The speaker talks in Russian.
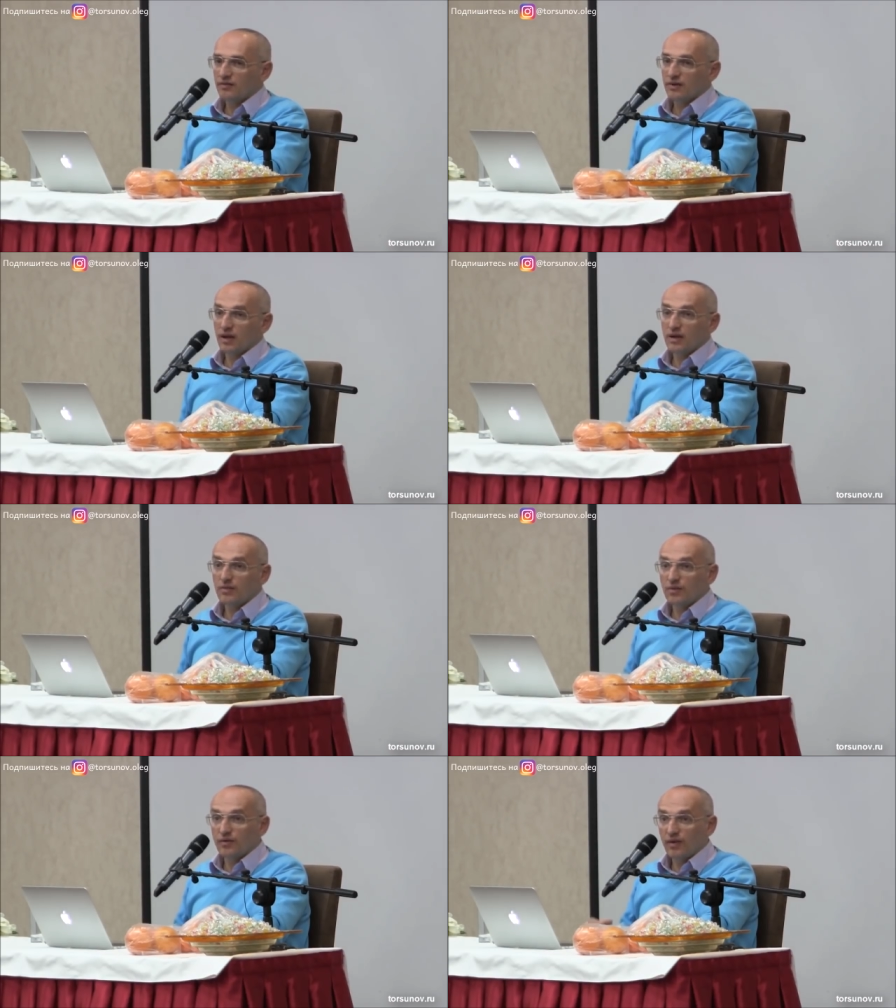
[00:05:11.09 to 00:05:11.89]
вот
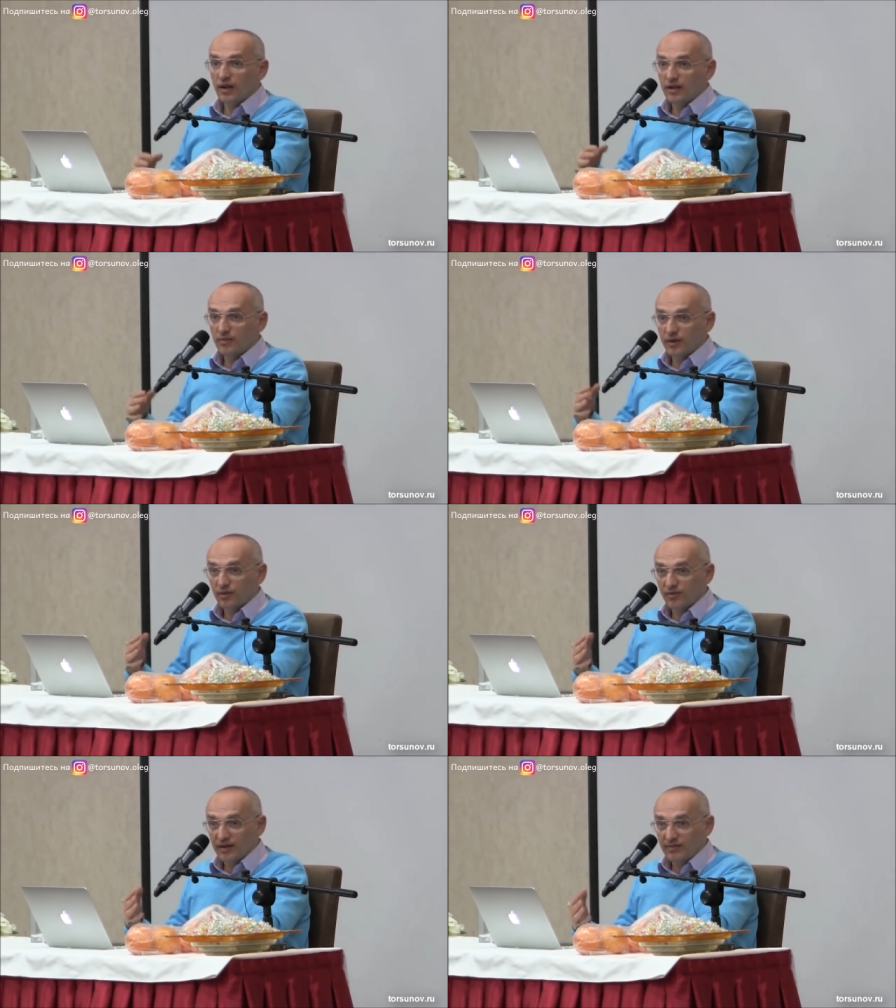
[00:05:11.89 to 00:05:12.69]
они ему говорили
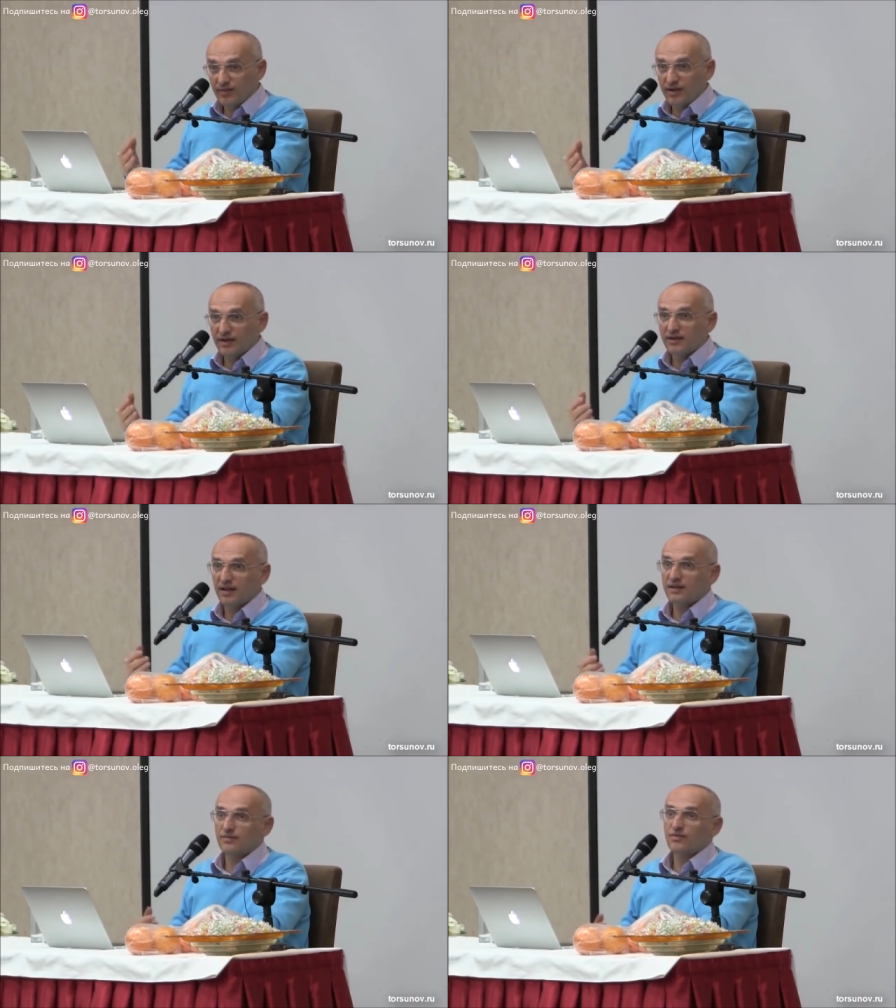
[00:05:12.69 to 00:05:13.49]
потом, возьми
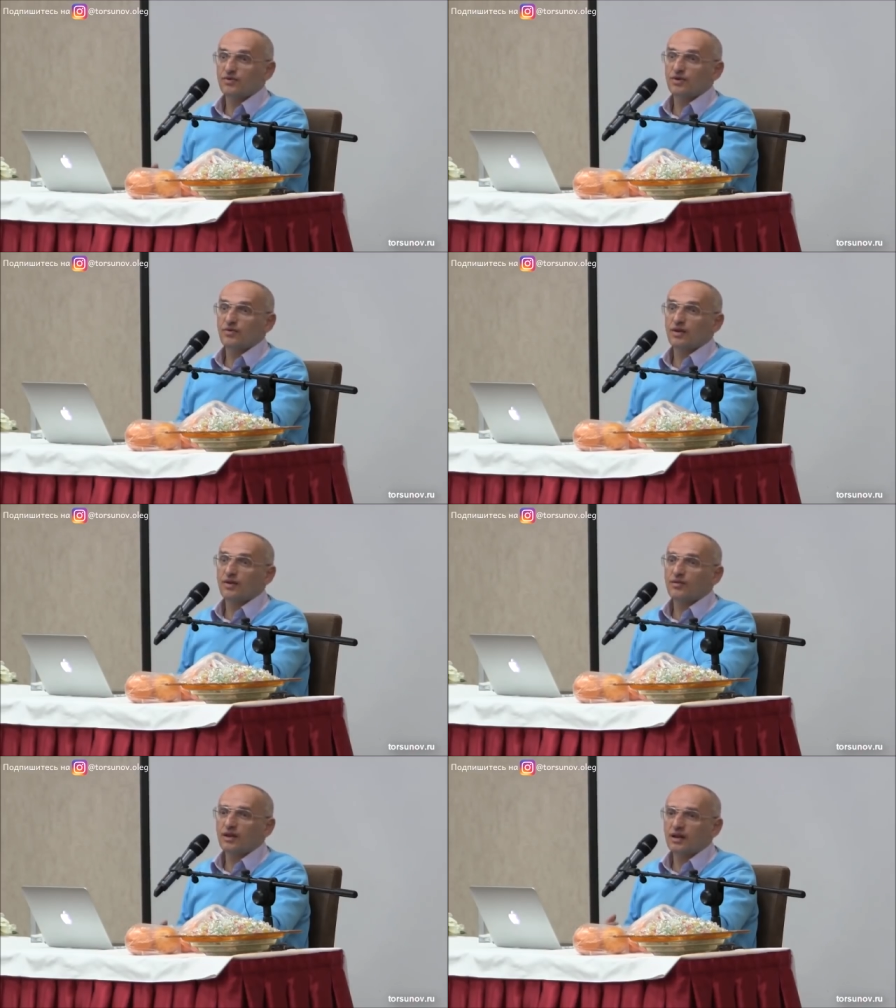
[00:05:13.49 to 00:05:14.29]
назад свою жену,
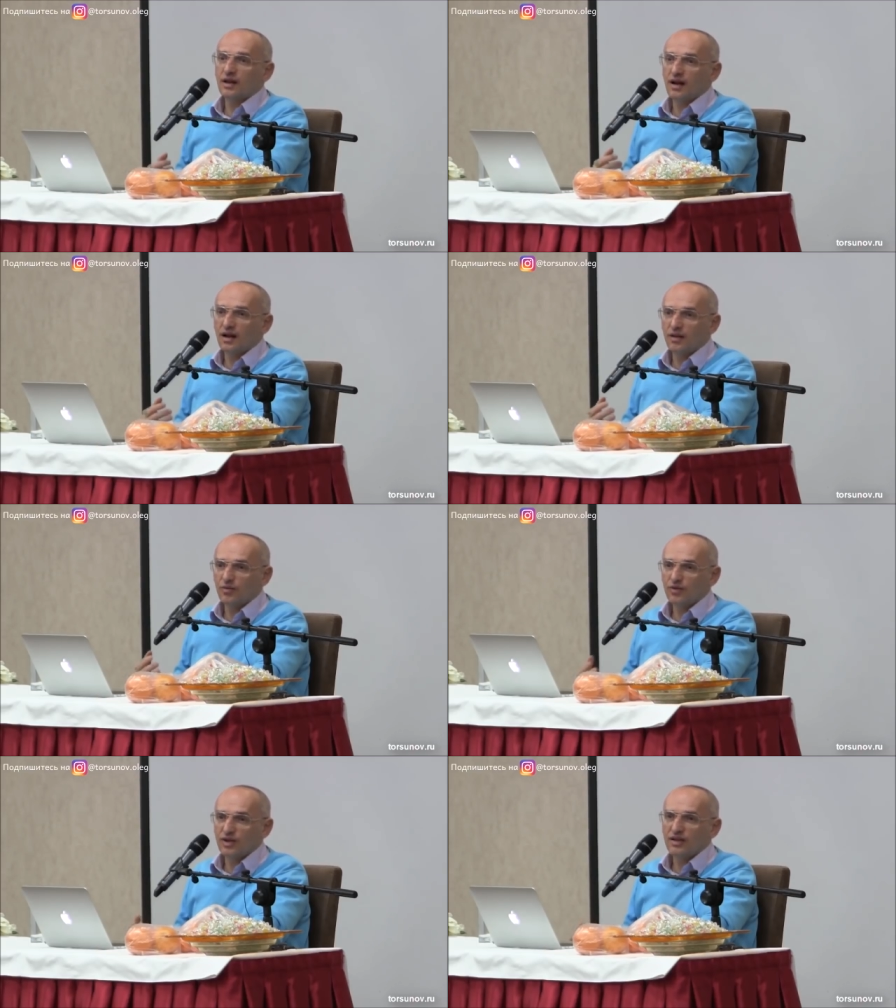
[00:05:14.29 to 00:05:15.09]
она у тебя такая
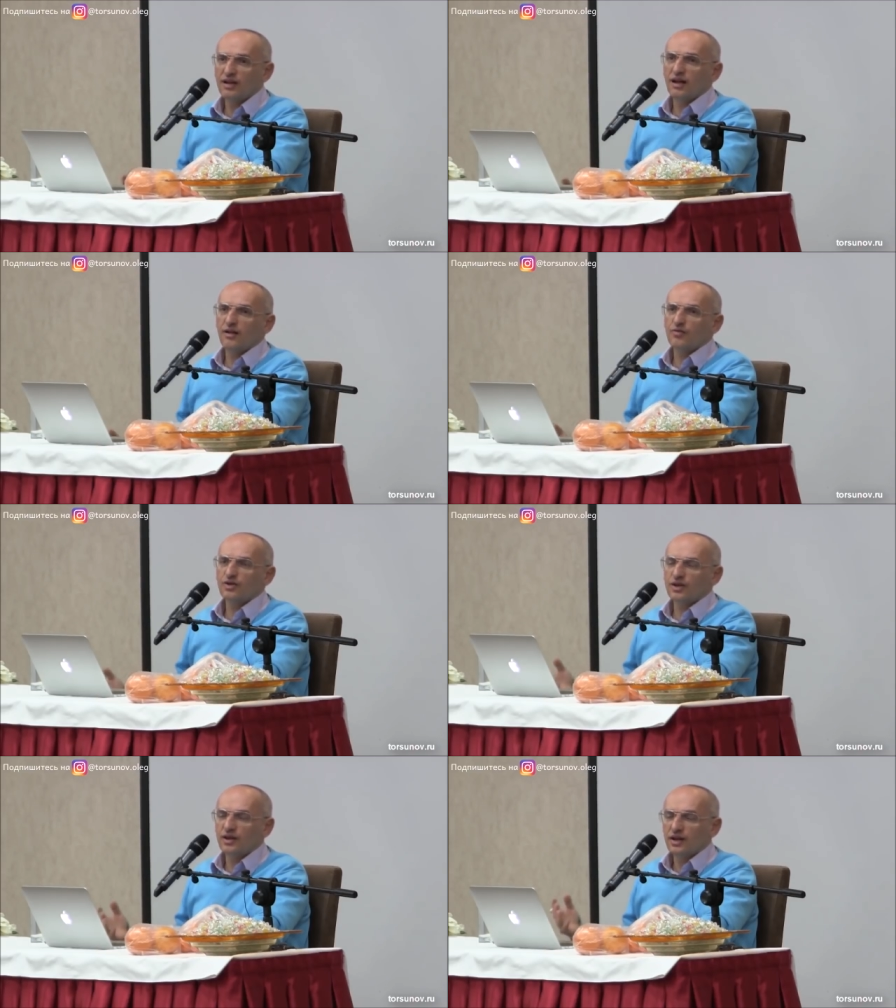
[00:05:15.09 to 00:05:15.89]
хорошая, и ты
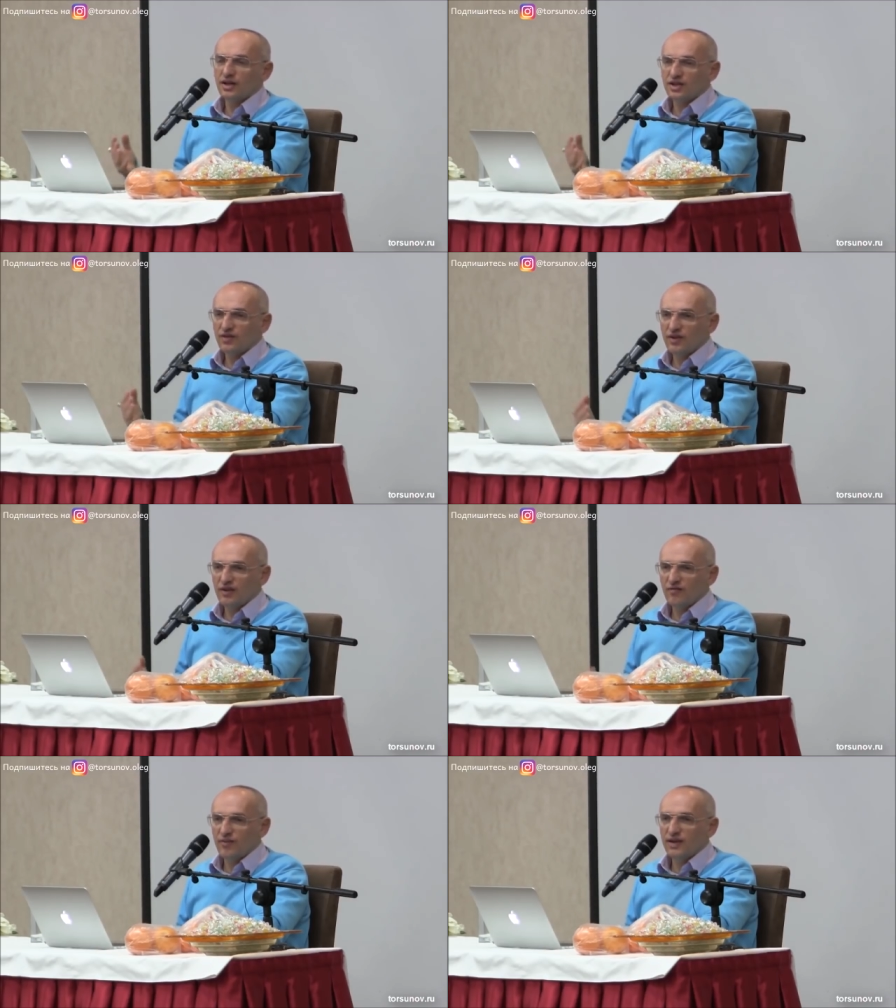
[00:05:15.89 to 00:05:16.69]
хороший,
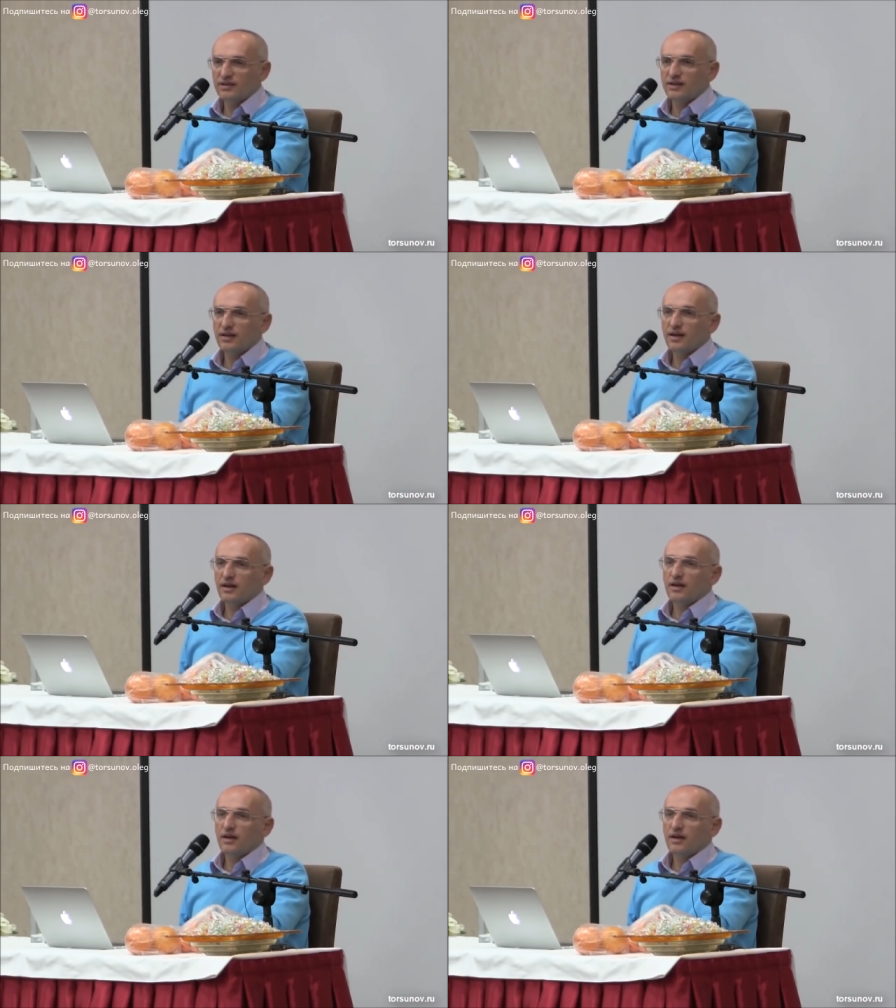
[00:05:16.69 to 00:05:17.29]
живите вместе.